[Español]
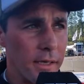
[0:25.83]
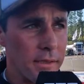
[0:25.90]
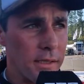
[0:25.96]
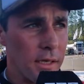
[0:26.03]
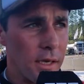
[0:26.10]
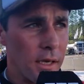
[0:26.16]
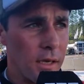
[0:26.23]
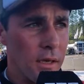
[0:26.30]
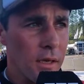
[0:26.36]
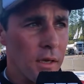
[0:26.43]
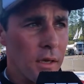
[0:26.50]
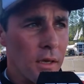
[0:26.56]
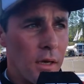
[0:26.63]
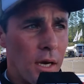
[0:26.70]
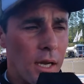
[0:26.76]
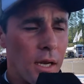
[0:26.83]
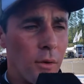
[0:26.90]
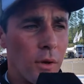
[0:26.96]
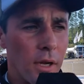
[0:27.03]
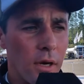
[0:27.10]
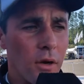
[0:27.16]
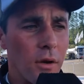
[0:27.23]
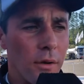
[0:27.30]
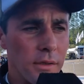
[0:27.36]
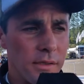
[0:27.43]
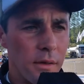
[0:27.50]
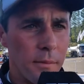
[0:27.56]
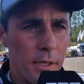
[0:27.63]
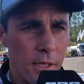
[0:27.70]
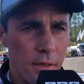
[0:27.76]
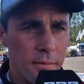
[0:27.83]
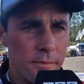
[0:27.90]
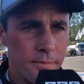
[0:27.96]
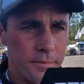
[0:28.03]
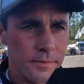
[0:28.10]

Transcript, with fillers: así que a laburar lo que va a ser mañana.